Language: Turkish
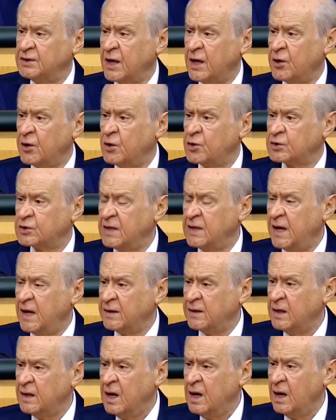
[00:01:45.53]
Bu bir
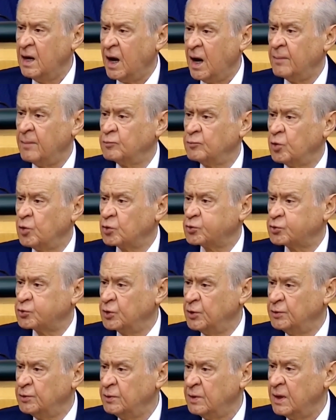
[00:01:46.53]
taraftar
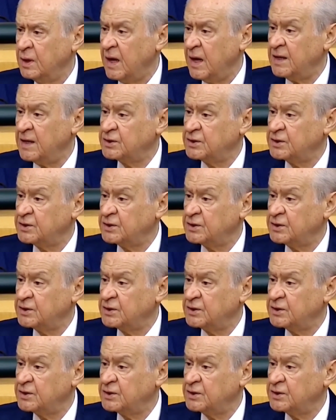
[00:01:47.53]
sistemi değil.